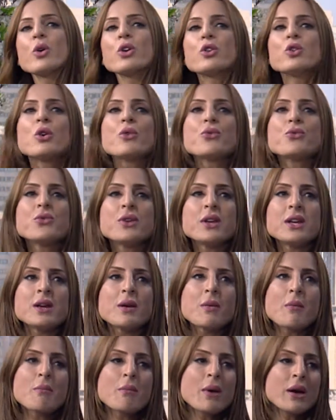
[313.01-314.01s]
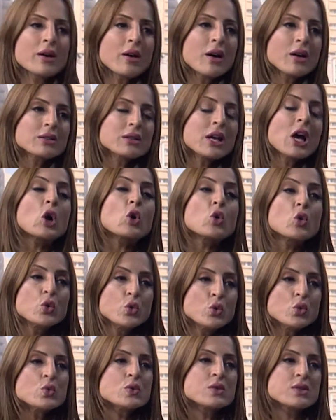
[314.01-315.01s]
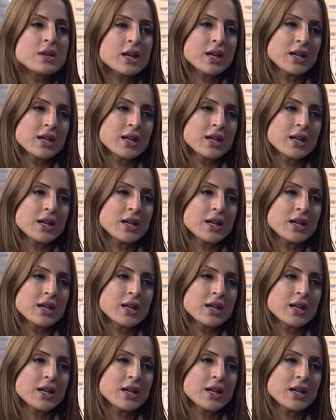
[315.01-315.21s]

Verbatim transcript: وأنه في مناطق كنوز